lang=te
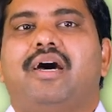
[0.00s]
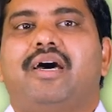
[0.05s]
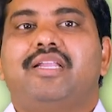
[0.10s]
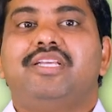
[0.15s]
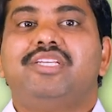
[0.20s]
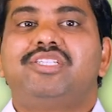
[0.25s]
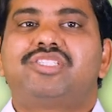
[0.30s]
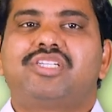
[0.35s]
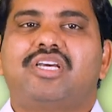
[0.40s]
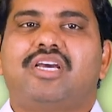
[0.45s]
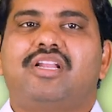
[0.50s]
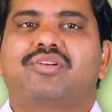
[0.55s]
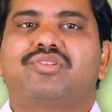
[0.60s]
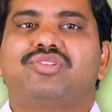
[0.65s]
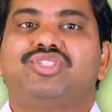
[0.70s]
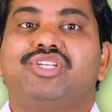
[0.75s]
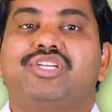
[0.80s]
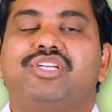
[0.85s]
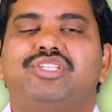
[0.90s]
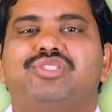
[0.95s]
అరిష్టాలకు
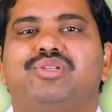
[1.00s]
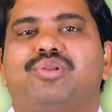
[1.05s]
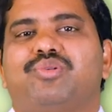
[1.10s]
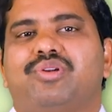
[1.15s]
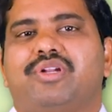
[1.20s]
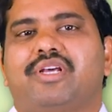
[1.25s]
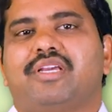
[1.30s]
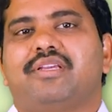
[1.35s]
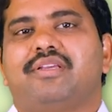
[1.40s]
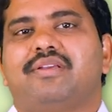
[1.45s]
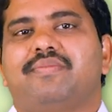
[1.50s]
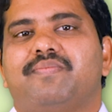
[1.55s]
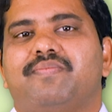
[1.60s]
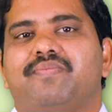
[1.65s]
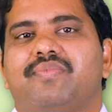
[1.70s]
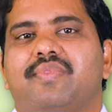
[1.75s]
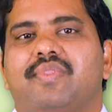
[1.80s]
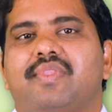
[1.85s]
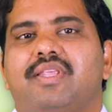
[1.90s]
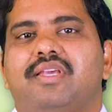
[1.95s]
చికిత్సలు ఉన్నాయి
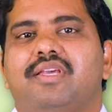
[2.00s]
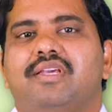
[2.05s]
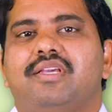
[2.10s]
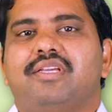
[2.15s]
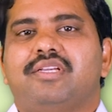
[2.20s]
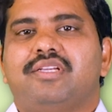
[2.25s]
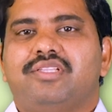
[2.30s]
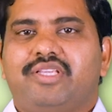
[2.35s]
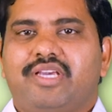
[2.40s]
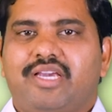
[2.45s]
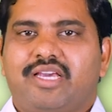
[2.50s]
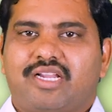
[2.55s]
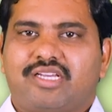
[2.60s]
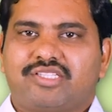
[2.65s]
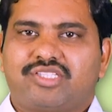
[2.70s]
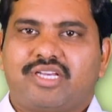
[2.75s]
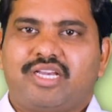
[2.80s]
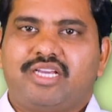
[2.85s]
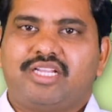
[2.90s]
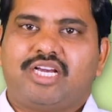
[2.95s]
ఇదే
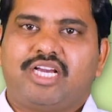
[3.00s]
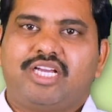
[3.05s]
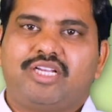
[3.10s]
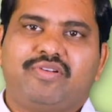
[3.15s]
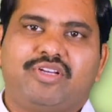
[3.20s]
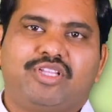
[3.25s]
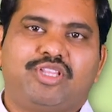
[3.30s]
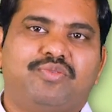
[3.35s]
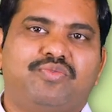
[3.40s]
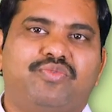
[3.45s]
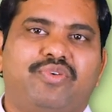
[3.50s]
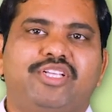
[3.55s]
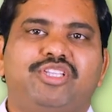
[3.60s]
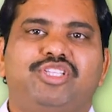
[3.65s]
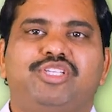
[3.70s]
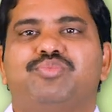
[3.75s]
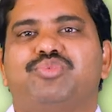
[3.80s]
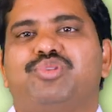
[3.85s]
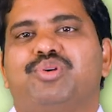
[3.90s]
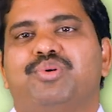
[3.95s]
రసాయన ఆయుర్వేదం
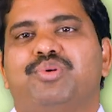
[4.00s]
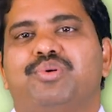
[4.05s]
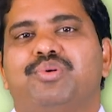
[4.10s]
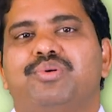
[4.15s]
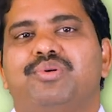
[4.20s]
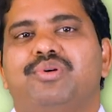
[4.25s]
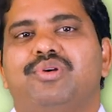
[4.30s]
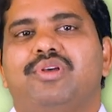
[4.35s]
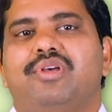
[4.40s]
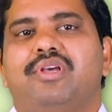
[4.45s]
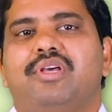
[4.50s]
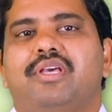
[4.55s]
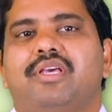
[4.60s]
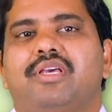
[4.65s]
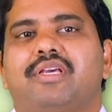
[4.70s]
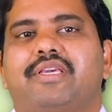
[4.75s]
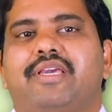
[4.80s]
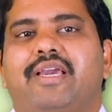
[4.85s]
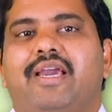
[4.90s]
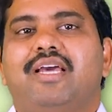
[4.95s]
వైద్యంతో
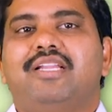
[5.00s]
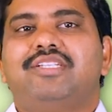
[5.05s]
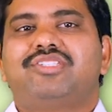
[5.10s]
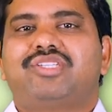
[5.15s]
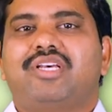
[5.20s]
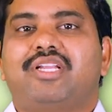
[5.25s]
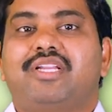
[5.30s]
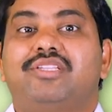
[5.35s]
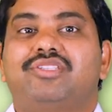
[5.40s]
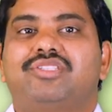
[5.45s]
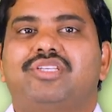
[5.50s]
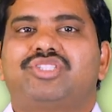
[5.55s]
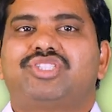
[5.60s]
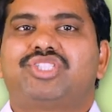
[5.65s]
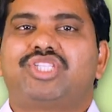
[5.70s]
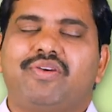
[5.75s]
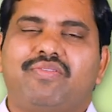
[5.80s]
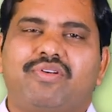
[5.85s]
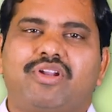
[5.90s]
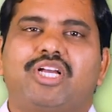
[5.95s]
క్యాన్సర్ ఎంత
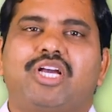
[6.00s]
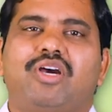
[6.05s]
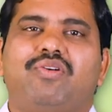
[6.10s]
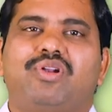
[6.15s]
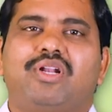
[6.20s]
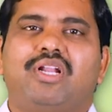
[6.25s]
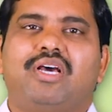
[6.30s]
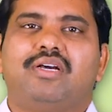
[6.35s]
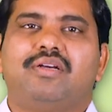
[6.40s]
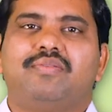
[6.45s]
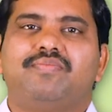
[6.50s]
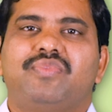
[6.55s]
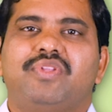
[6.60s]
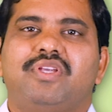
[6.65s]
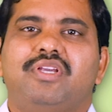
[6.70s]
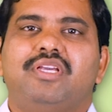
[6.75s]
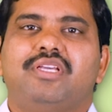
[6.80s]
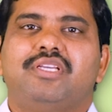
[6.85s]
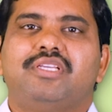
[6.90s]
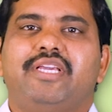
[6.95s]
తీవ్రంగా ఉన్నా
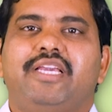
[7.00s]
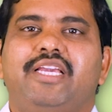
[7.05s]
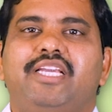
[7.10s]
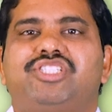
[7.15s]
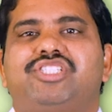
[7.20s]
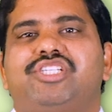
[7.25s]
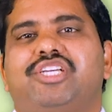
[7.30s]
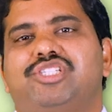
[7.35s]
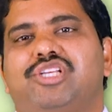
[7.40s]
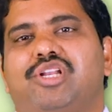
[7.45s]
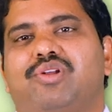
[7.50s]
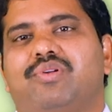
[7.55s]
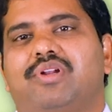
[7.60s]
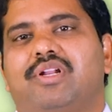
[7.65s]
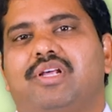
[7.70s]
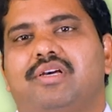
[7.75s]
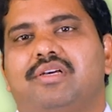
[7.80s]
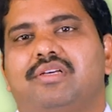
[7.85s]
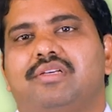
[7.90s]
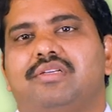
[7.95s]
ఏ స్టేజ్లో
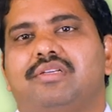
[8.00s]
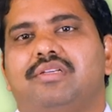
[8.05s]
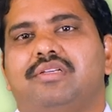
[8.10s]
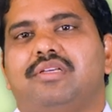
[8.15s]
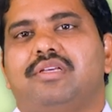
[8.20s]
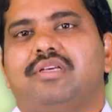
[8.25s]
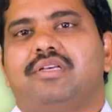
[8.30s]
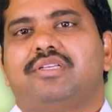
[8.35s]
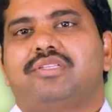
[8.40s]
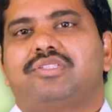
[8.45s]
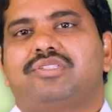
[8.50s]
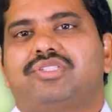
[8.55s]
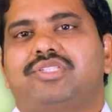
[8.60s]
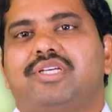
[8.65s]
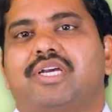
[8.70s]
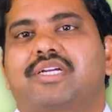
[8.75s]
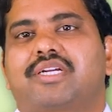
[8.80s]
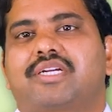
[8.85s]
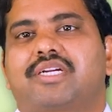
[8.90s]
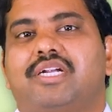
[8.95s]
ఉన్నా
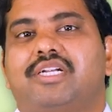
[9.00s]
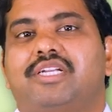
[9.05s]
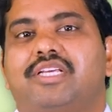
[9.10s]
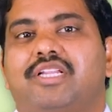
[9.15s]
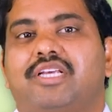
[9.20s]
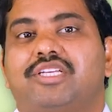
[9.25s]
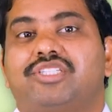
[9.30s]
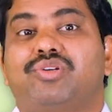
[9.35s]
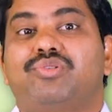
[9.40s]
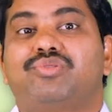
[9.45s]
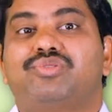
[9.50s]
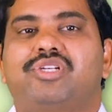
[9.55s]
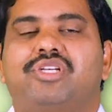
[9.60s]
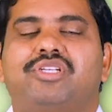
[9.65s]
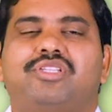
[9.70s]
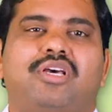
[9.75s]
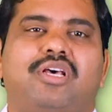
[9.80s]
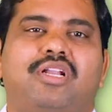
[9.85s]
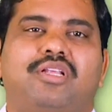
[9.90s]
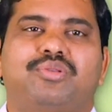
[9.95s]
చక్కటి
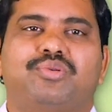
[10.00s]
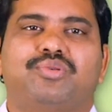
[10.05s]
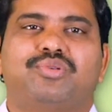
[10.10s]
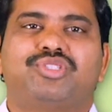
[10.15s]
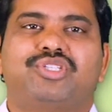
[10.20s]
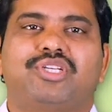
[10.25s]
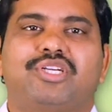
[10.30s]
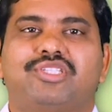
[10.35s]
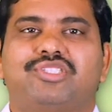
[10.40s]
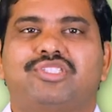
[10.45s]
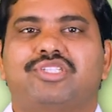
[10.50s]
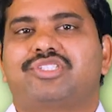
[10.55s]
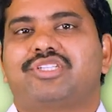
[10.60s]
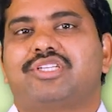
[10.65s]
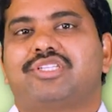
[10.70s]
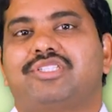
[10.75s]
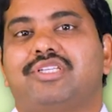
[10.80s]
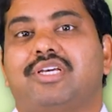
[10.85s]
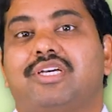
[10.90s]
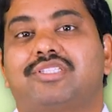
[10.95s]
రసౌషధాలతో చికిత్స
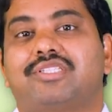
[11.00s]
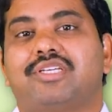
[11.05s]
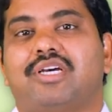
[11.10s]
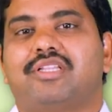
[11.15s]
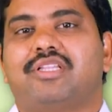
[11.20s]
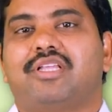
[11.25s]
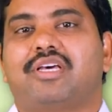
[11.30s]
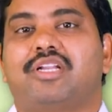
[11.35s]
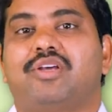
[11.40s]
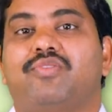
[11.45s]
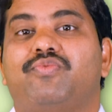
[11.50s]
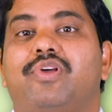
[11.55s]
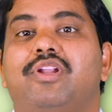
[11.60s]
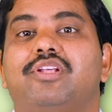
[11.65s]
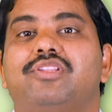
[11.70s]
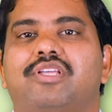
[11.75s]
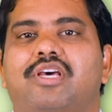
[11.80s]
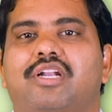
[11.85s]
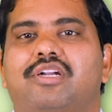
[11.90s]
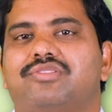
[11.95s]
చేసి అసాధారణ
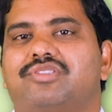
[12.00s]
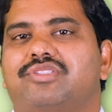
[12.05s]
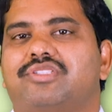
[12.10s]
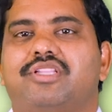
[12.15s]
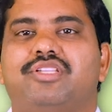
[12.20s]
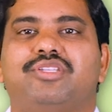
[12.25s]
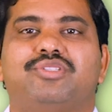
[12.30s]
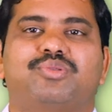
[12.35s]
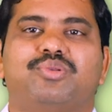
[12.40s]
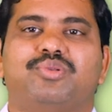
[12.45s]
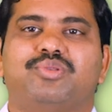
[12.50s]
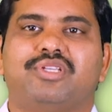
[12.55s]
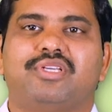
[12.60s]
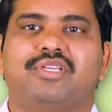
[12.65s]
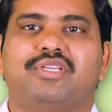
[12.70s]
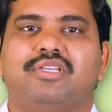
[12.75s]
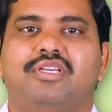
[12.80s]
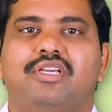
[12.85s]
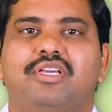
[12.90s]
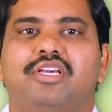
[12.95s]
ఫలితాలను
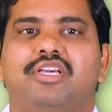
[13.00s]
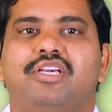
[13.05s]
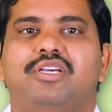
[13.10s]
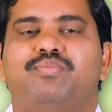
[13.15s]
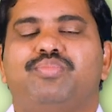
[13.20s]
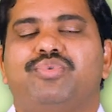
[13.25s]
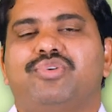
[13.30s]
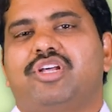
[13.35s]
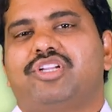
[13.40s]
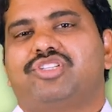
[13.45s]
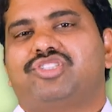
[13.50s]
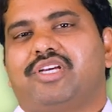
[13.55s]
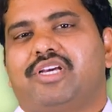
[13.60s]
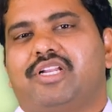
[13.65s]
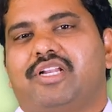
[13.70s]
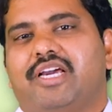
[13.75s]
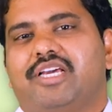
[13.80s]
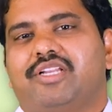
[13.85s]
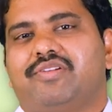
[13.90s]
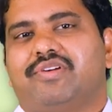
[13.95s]
సాధిస్తుంది
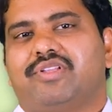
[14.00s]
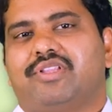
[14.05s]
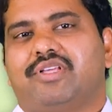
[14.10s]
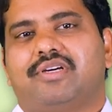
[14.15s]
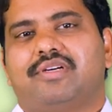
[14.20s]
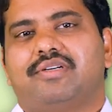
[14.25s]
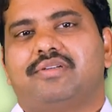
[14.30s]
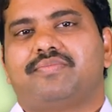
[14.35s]
పునర్జయన ఆయుర్వేద